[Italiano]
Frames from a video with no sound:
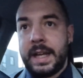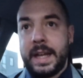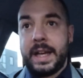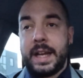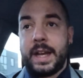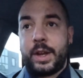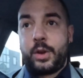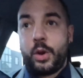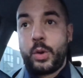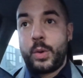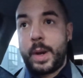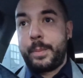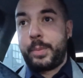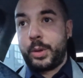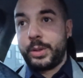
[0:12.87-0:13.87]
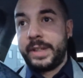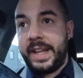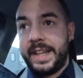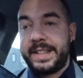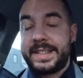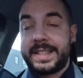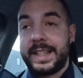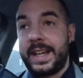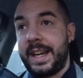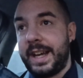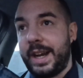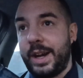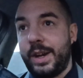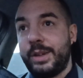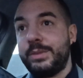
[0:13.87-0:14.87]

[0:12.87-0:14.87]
eh, con una prodezza,